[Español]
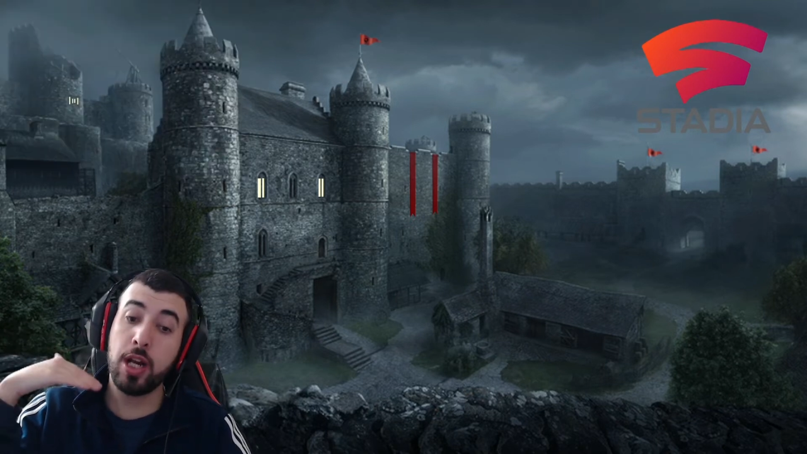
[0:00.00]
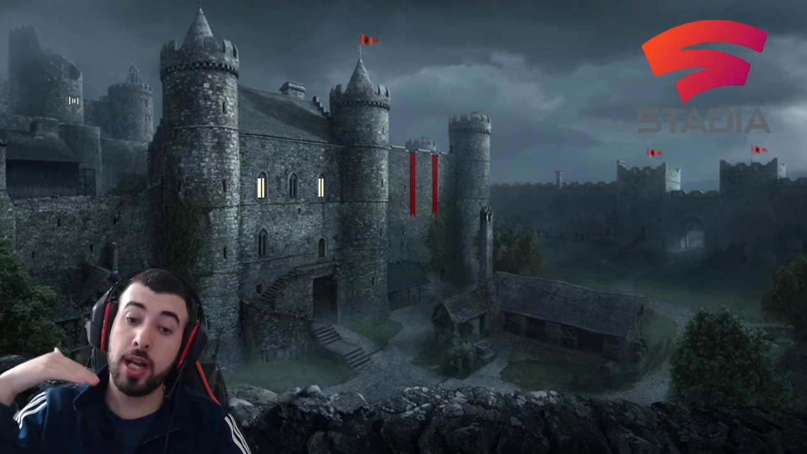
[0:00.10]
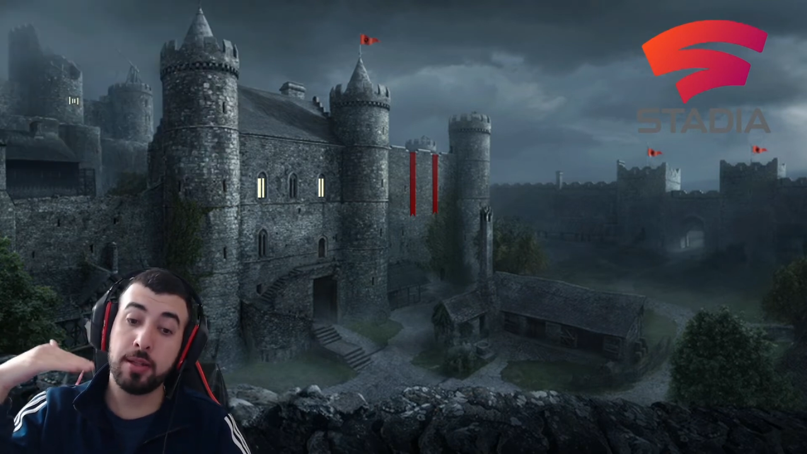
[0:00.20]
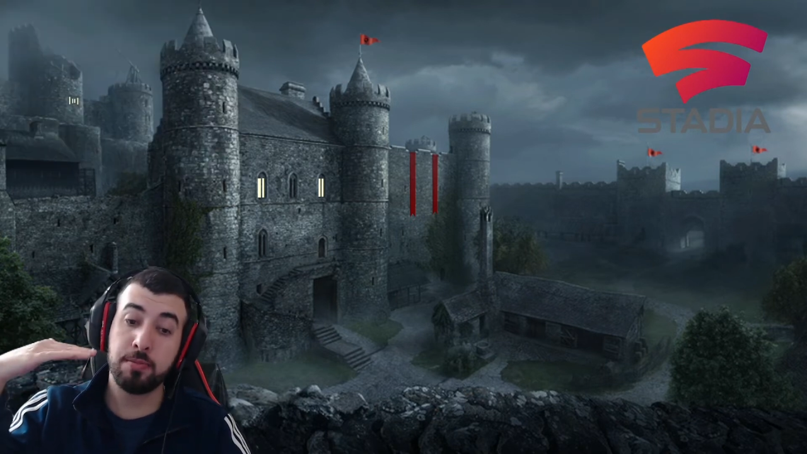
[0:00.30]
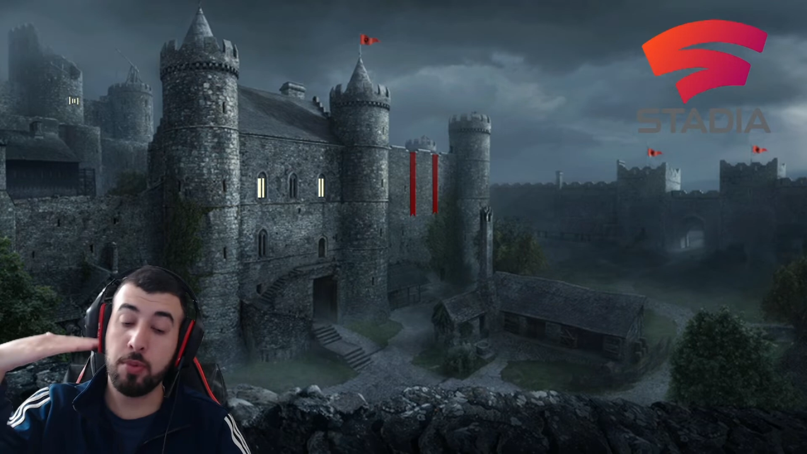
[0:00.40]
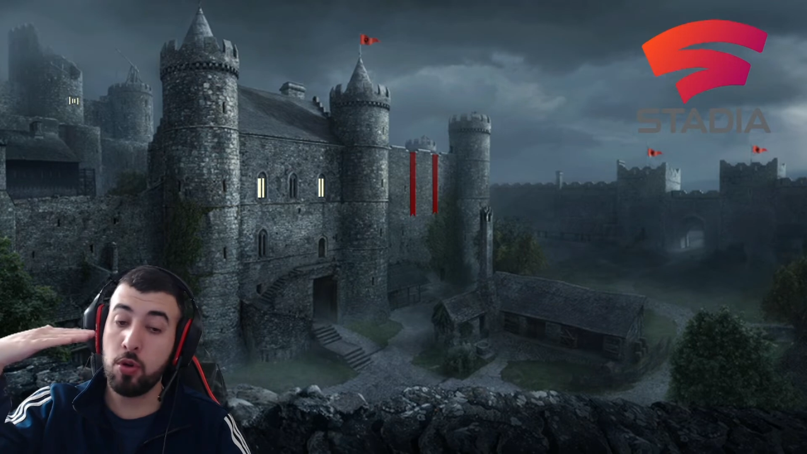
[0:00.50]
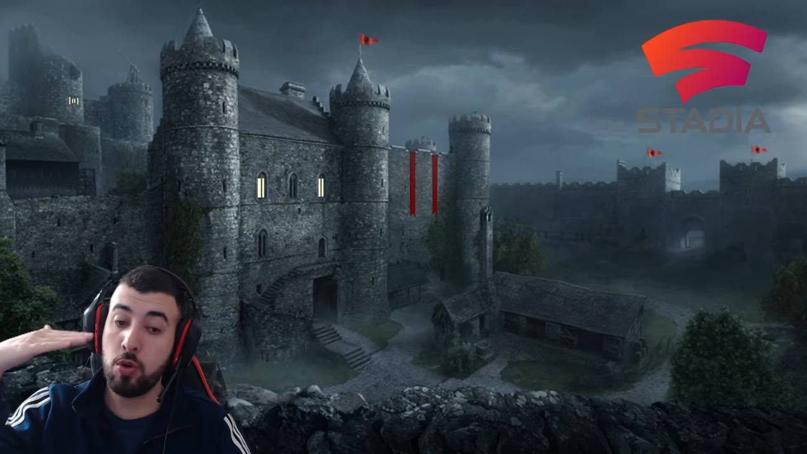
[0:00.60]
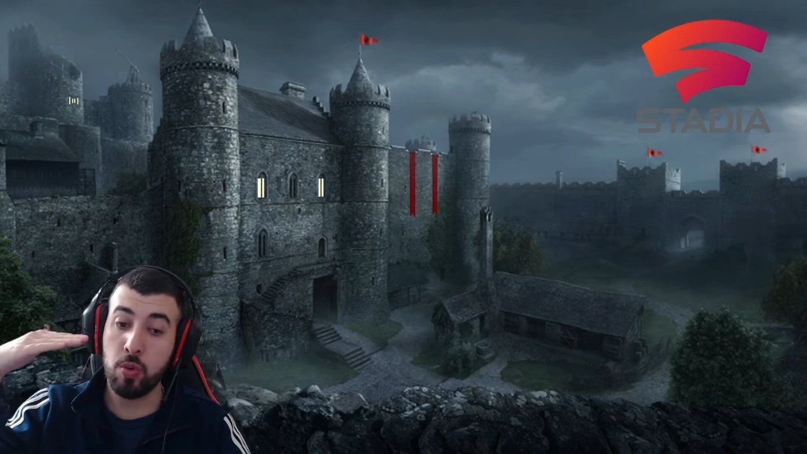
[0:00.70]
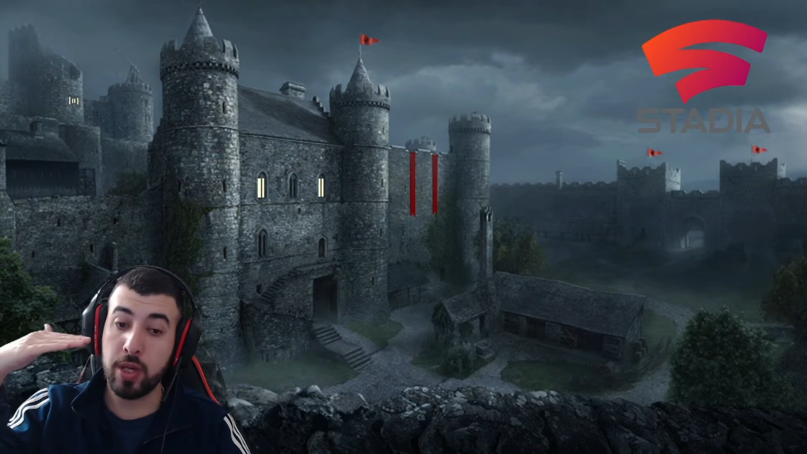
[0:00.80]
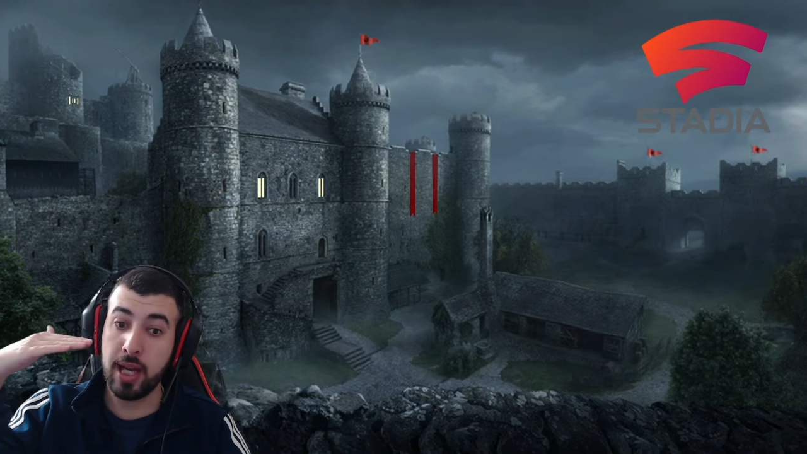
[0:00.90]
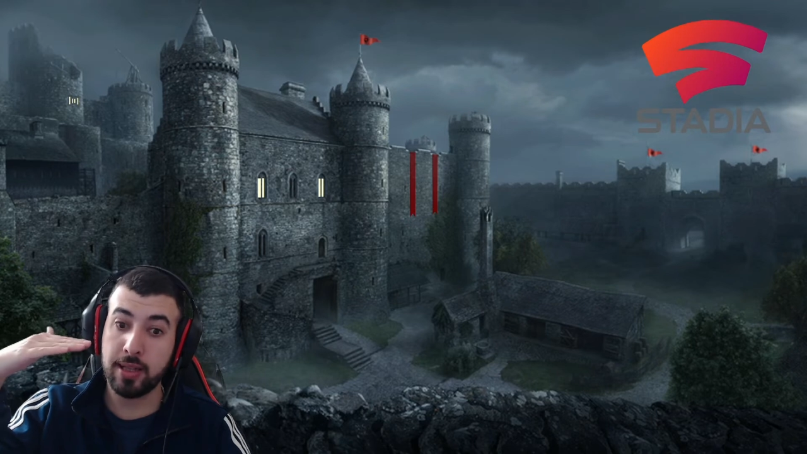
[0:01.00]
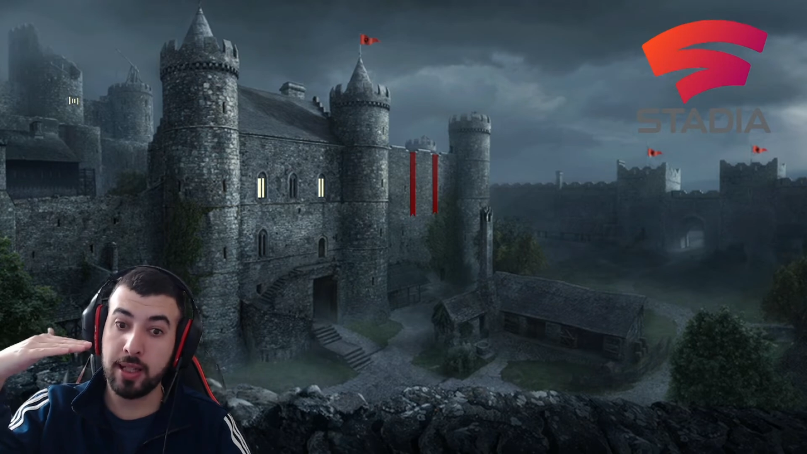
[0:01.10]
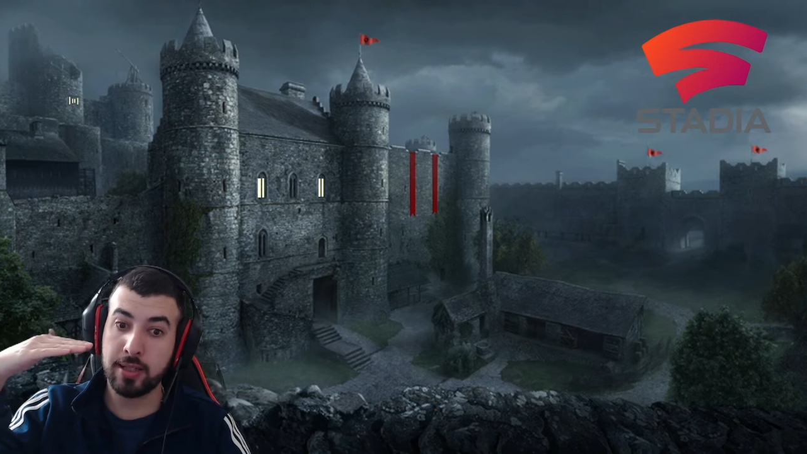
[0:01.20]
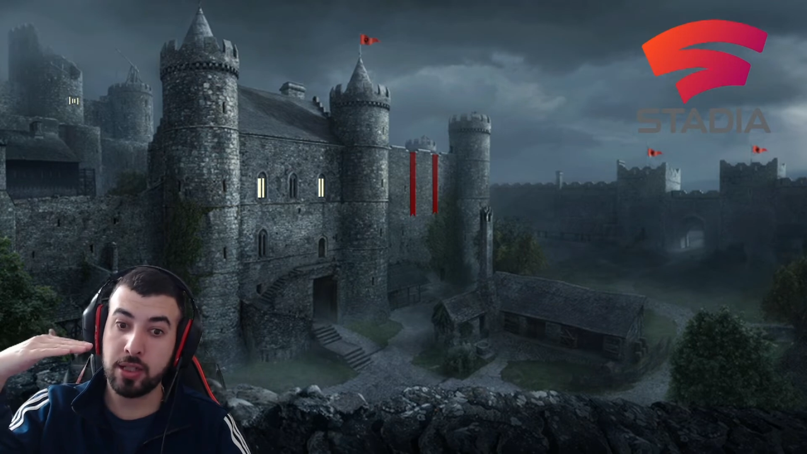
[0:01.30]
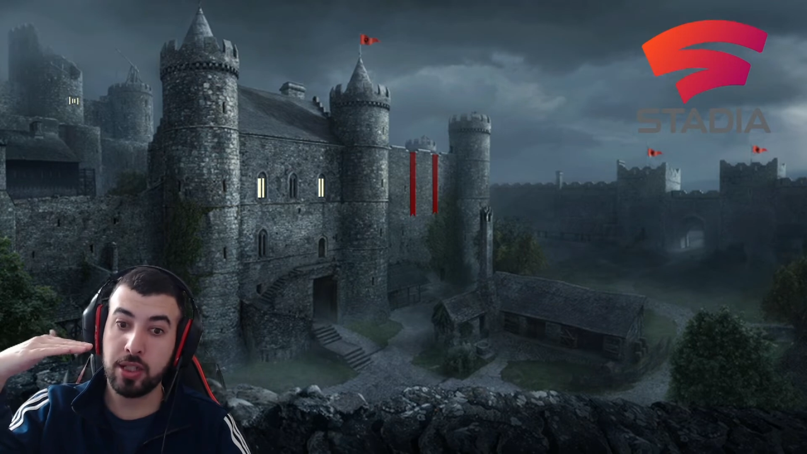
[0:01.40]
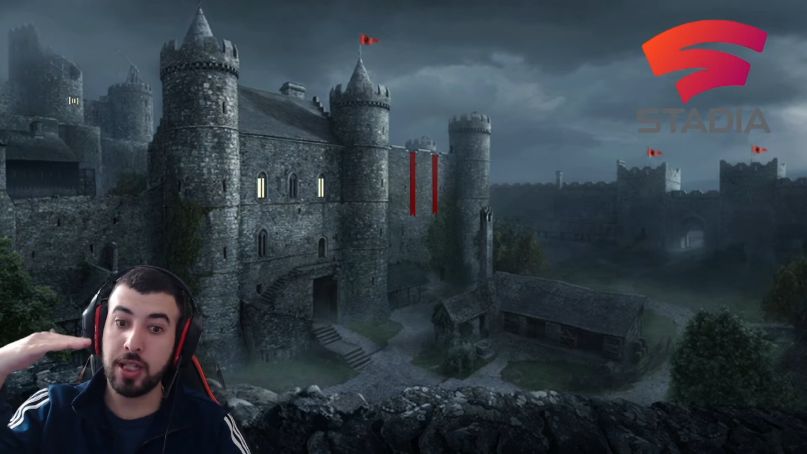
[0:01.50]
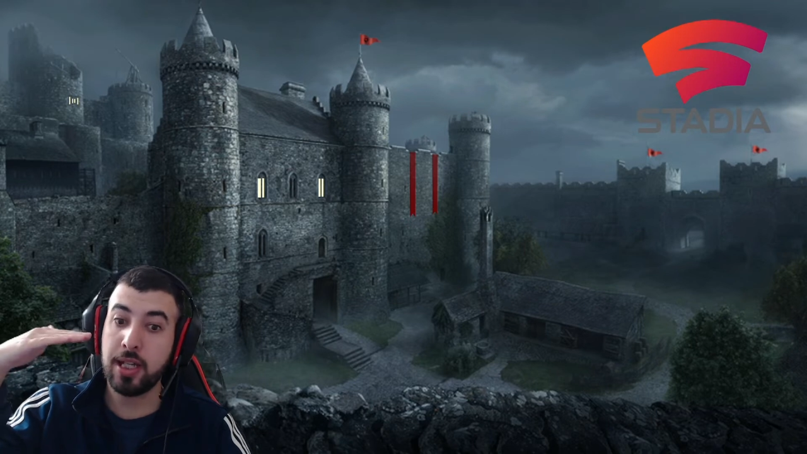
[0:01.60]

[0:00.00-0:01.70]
las pongo muy altas